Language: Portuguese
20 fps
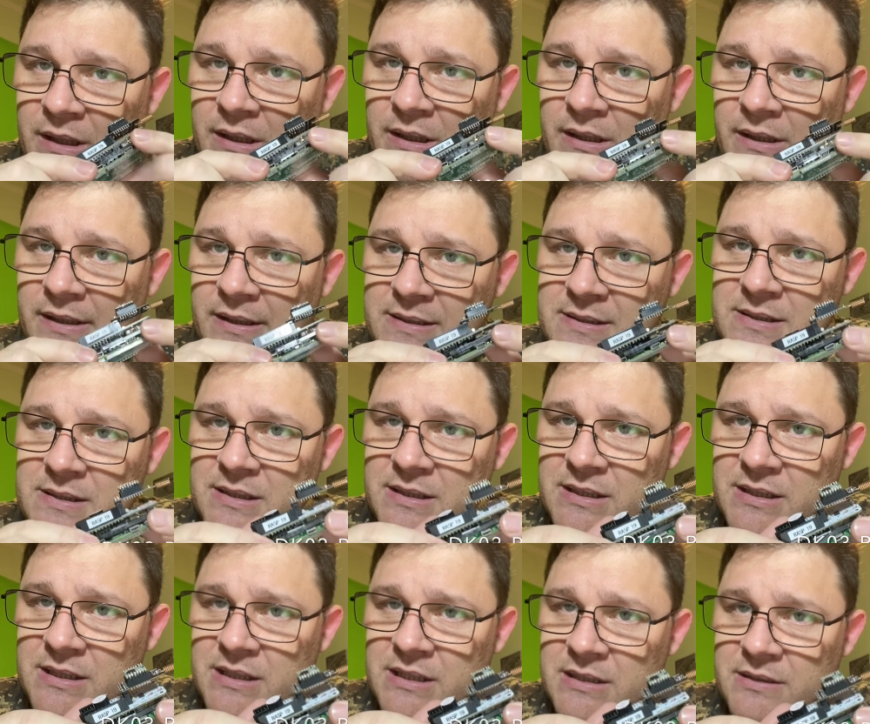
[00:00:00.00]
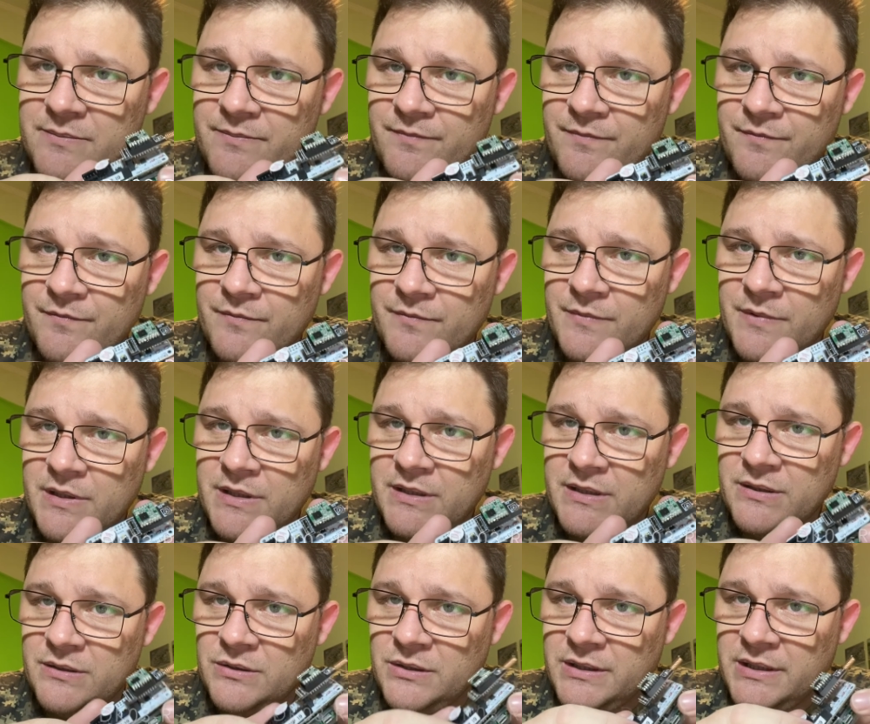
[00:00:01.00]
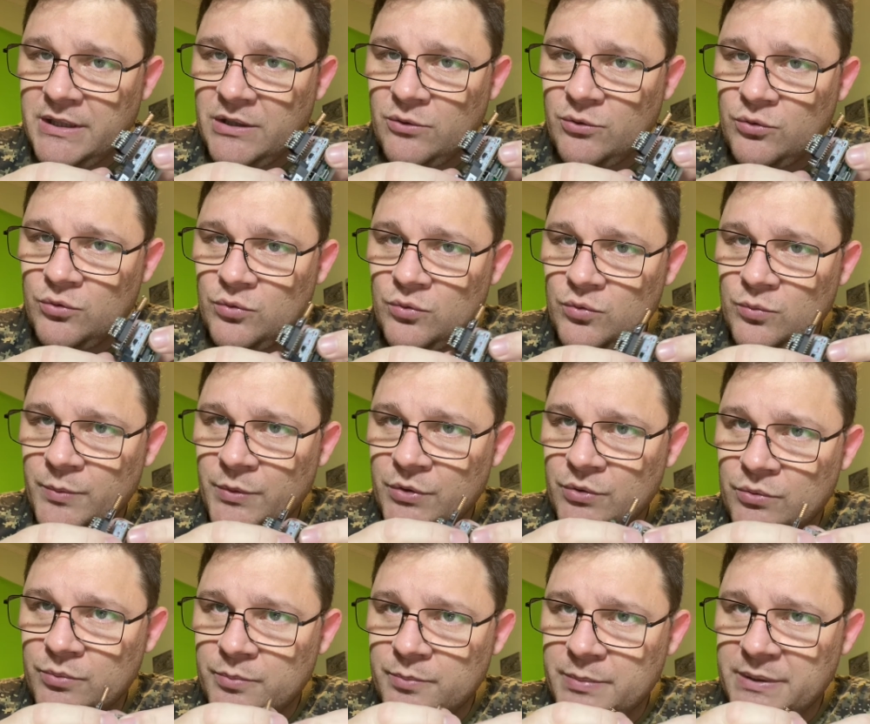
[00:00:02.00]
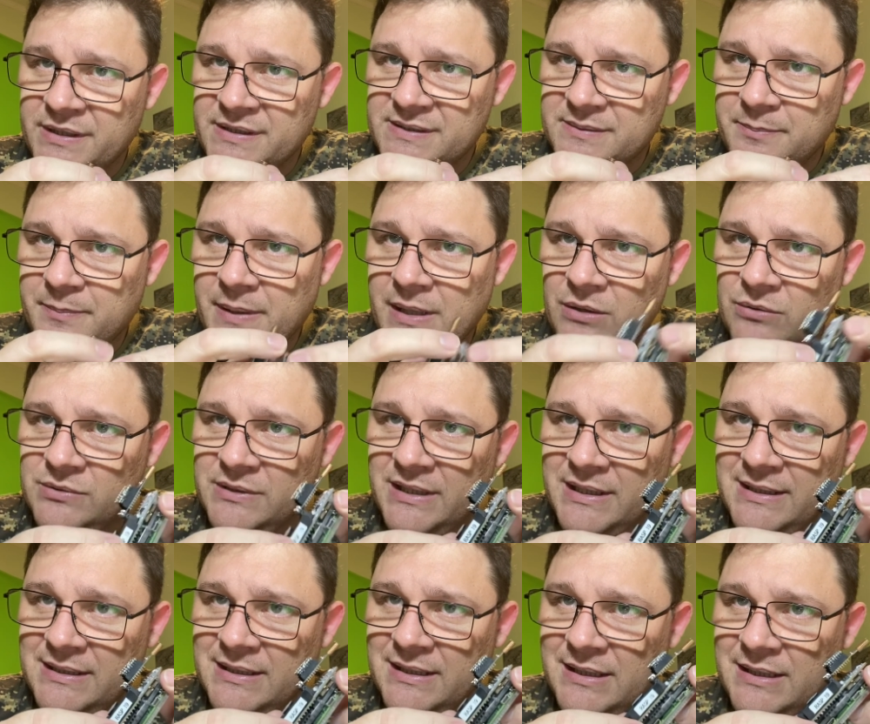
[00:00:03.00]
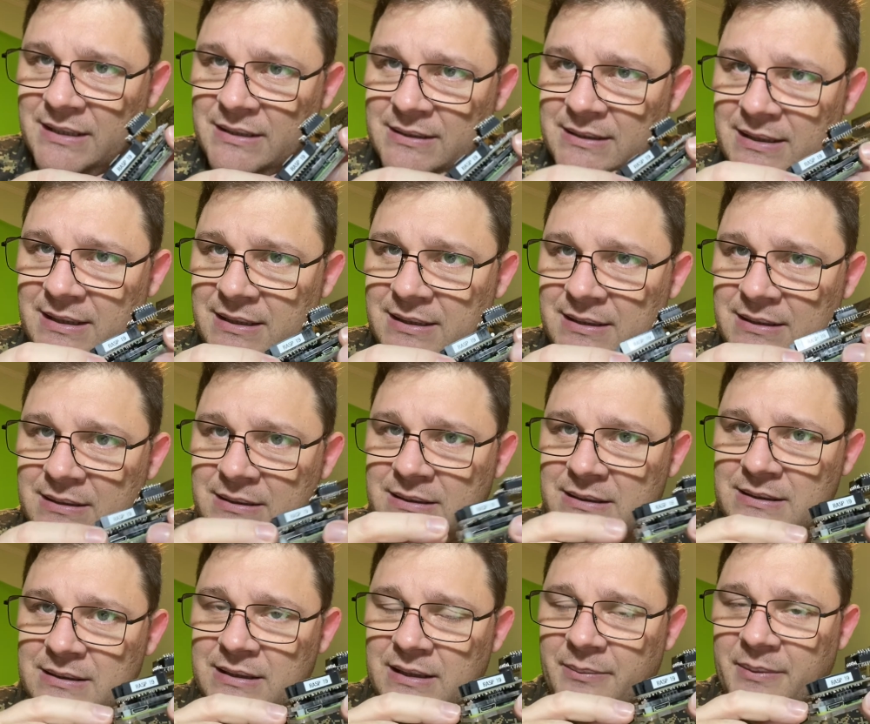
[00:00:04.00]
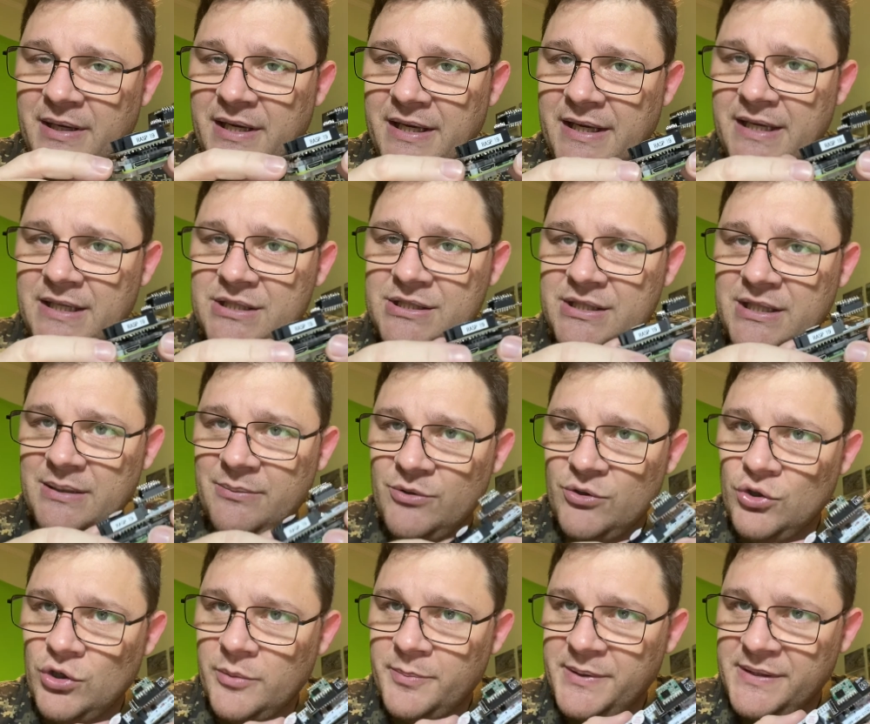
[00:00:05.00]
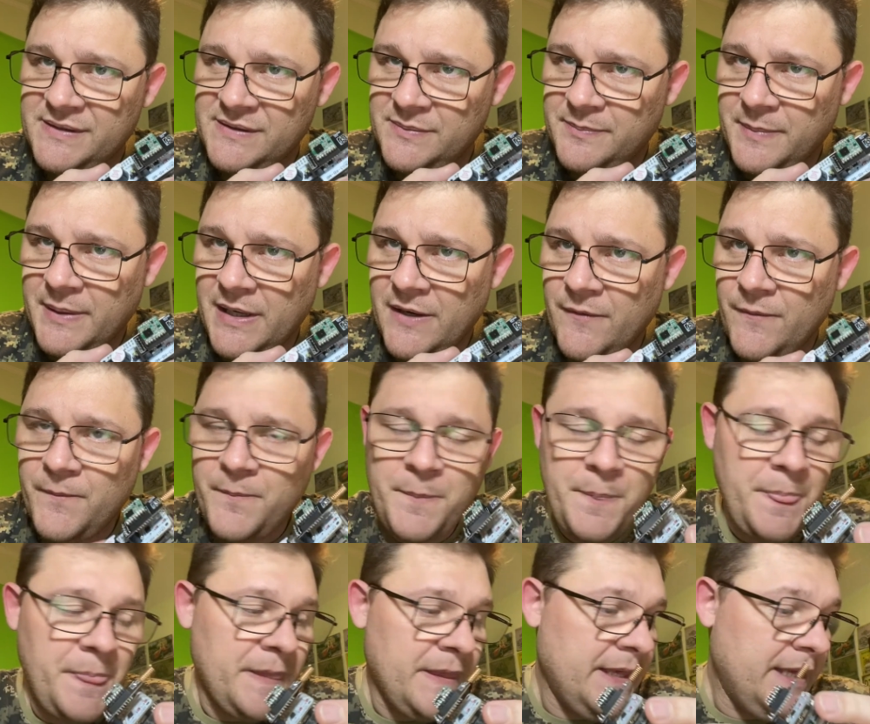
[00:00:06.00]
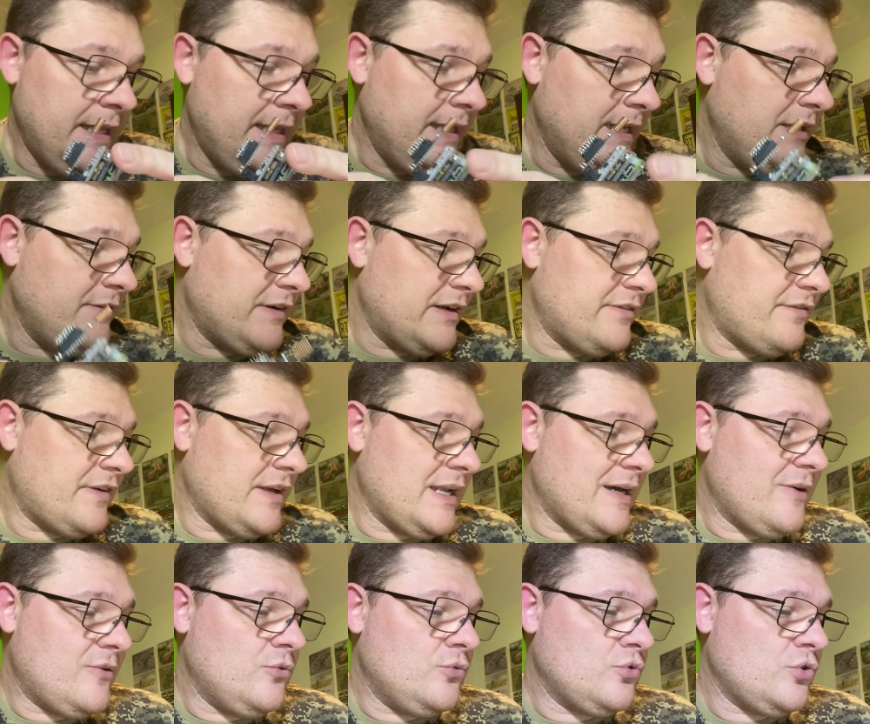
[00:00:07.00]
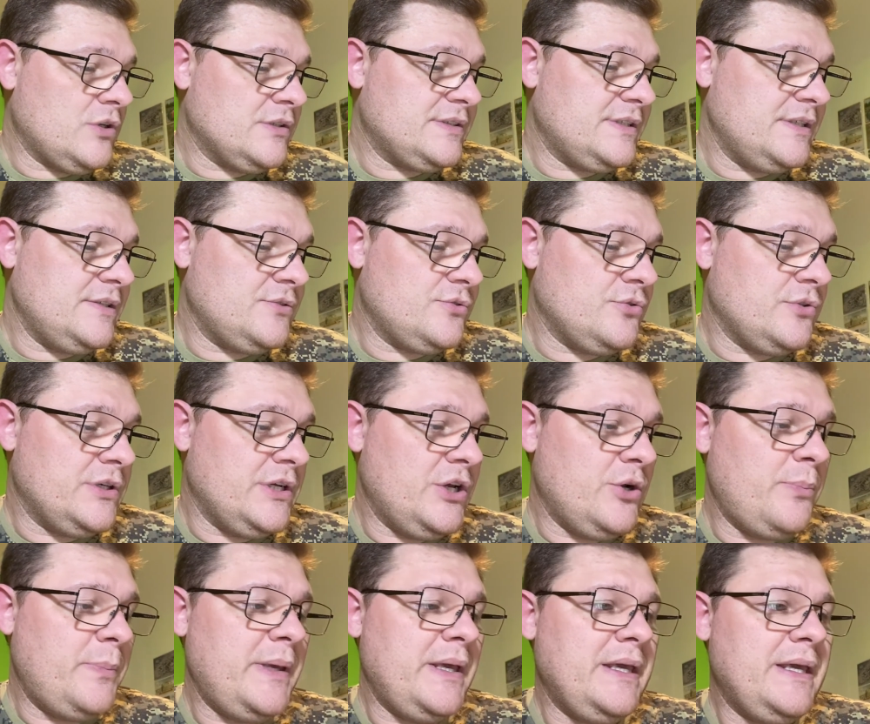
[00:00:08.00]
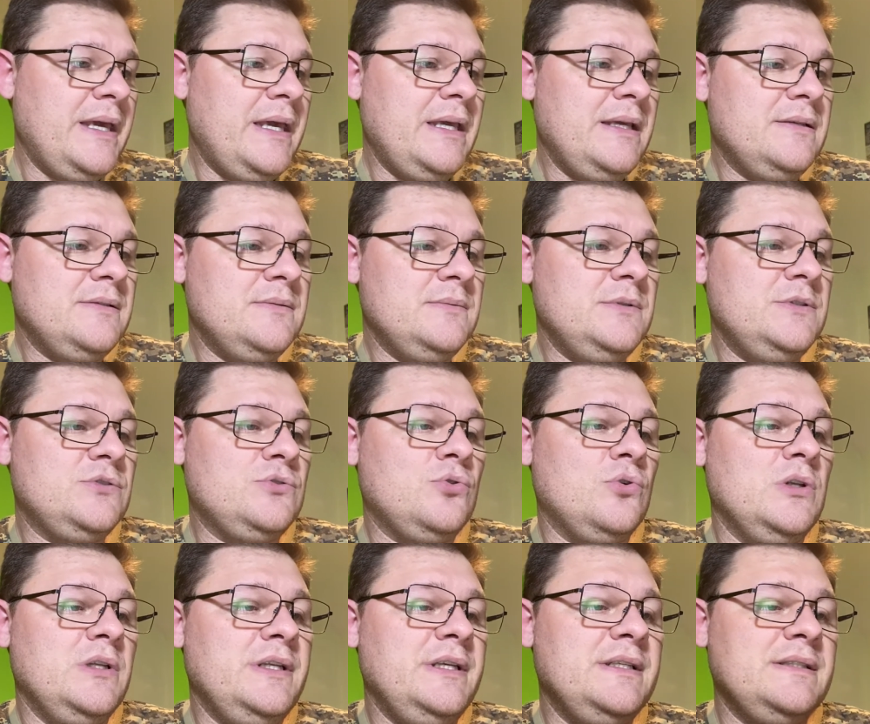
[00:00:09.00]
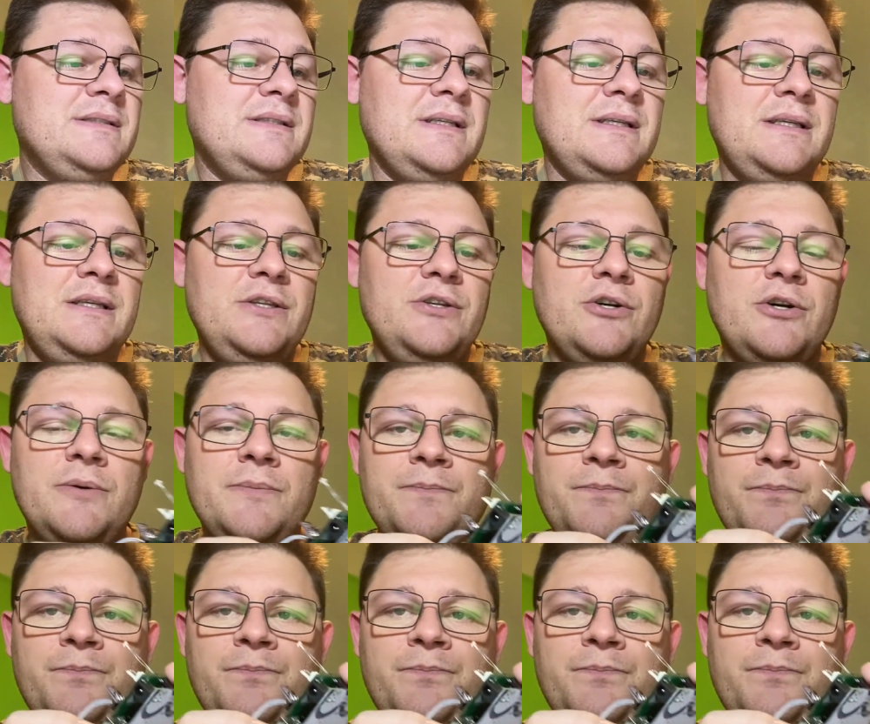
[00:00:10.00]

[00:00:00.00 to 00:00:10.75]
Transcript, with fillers: Esse aqui, é, que é o meu principal da, da, da, da minha rede, né? Meu nó principal, ele vai falar com o nosso sensor. Eu peguei, escolhi esse aqui, ó,